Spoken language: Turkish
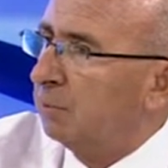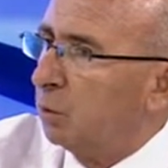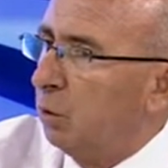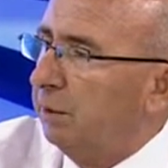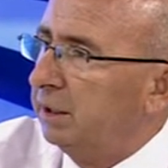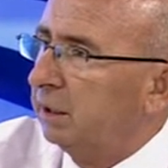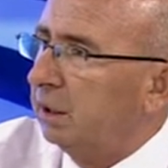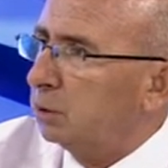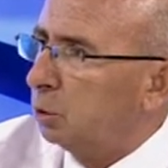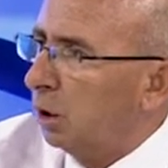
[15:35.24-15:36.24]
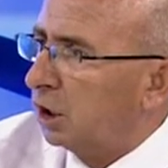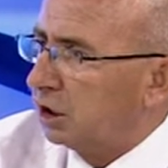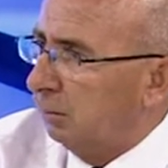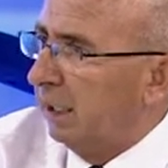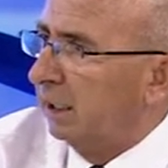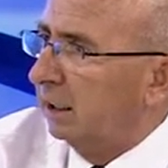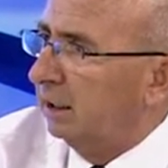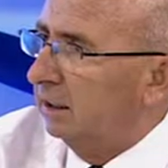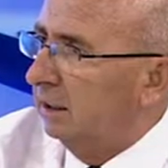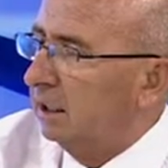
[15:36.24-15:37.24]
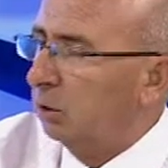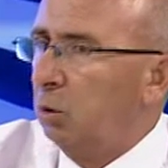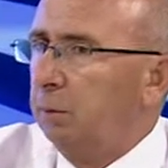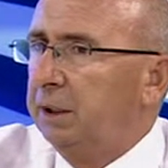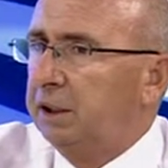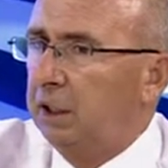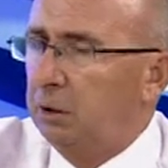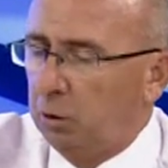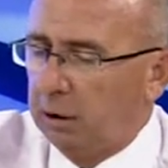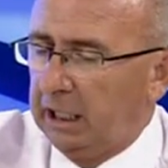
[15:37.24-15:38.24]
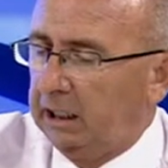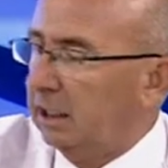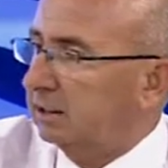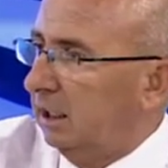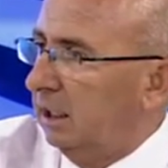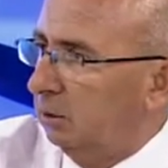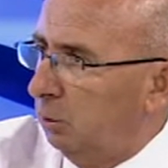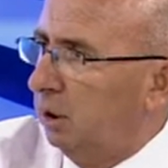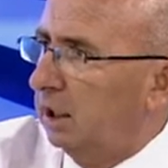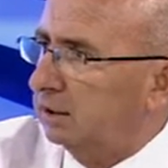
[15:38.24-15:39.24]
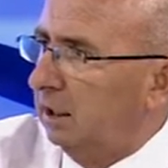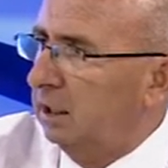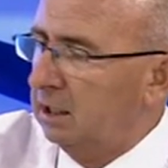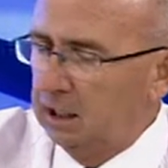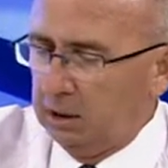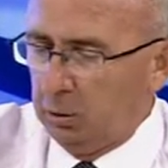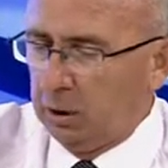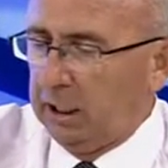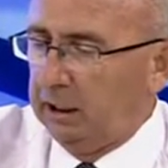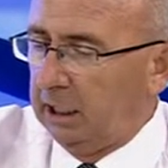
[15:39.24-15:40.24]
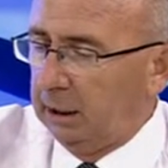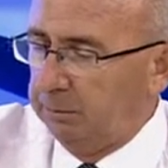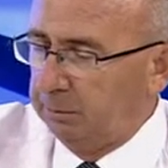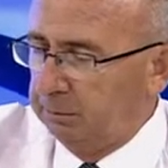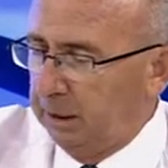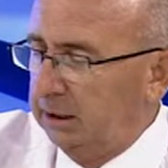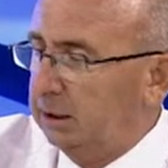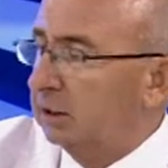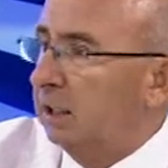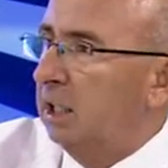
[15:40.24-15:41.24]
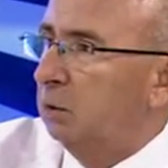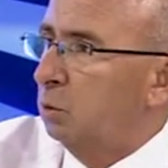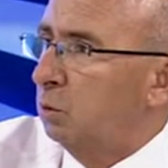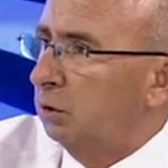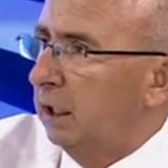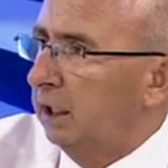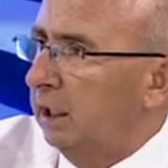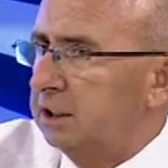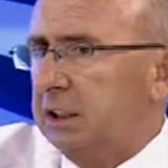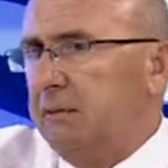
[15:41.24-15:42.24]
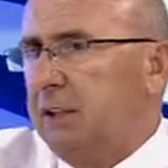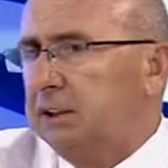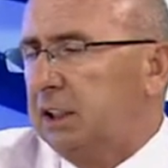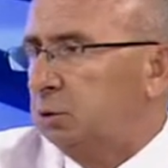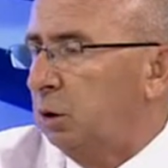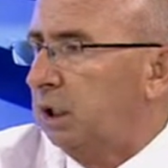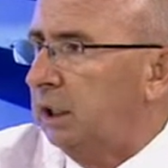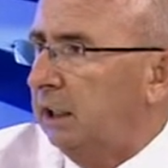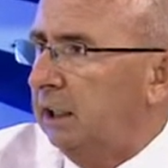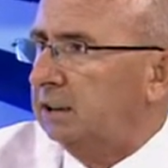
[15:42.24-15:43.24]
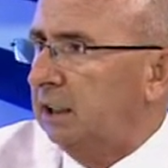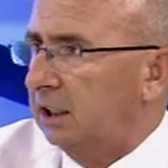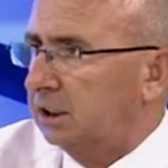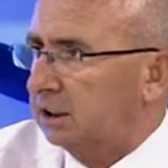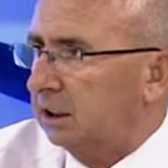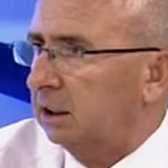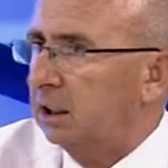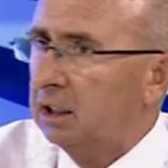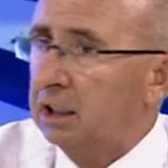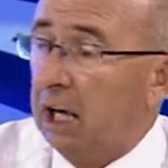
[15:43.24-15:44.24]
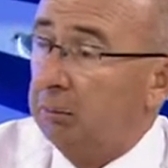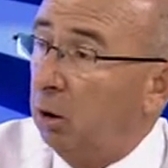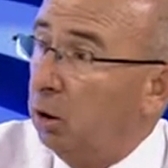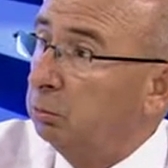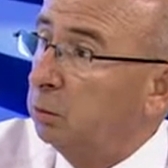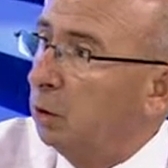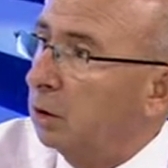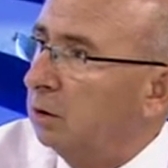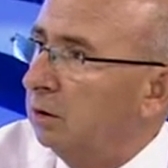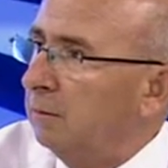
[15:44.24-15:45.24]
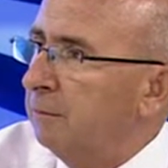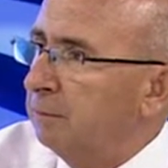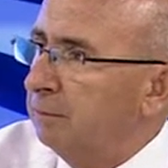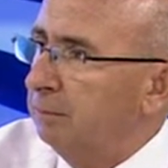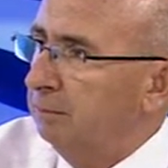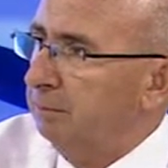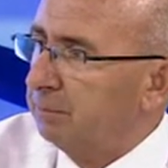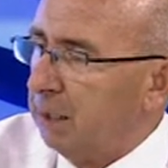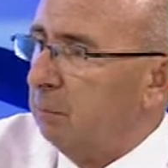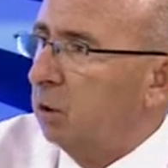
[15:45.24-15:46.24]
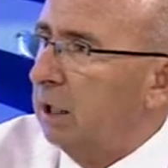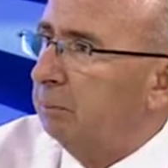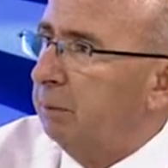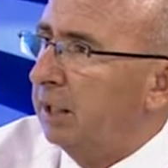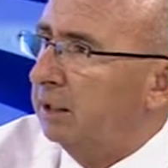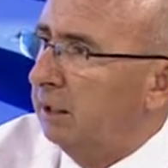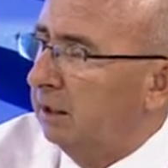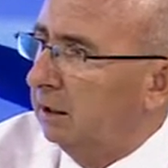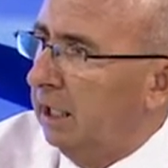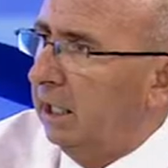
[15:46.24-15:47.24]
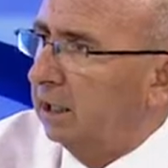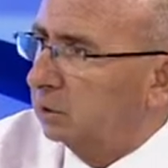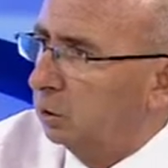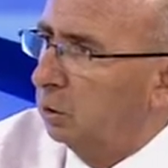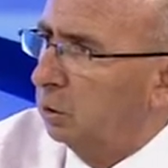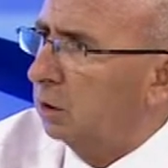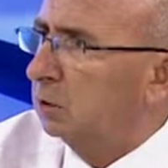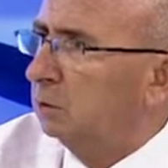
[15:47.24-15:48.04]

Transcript: komitede son aşamaya geldi komite onaylasa, oylasa onaylanıp meclis genel kuruluna gelecek ve kısa sürede yasalaşacak. Ama olmuyor. Evet, olmuyor. Demokrat Parti ayak sürüyor.